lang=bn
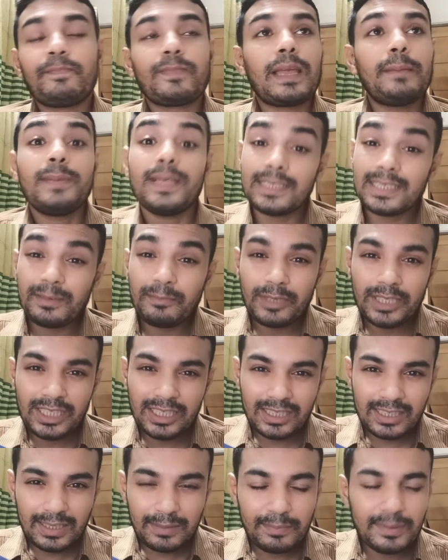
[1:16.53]
আমি আজকে
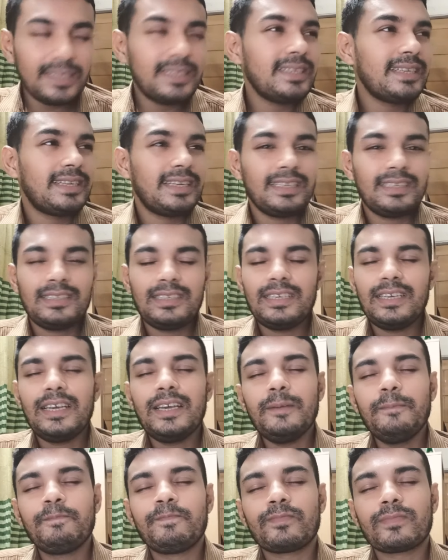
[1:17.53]
বৃষ্টিতে ভিজে গেছি
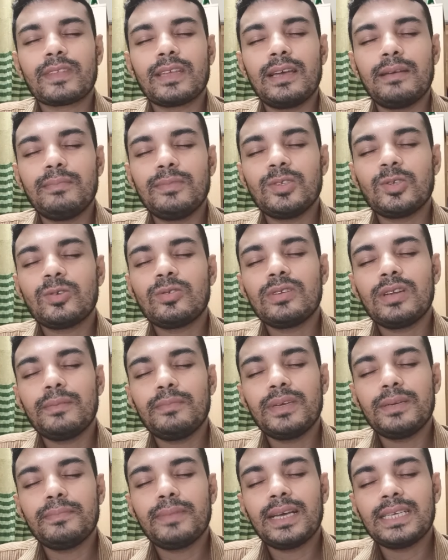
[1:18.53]
আমি যখন
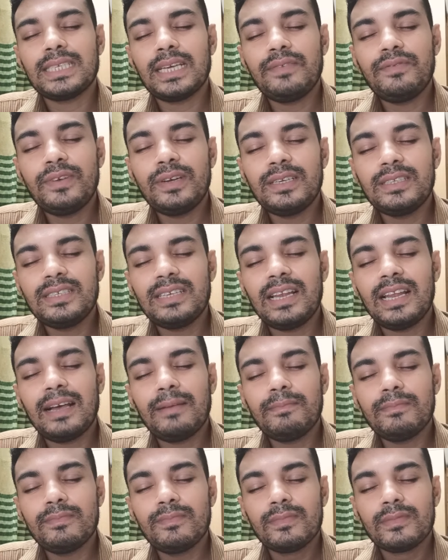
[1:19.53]
আমি বাসায় ফিরছিলাম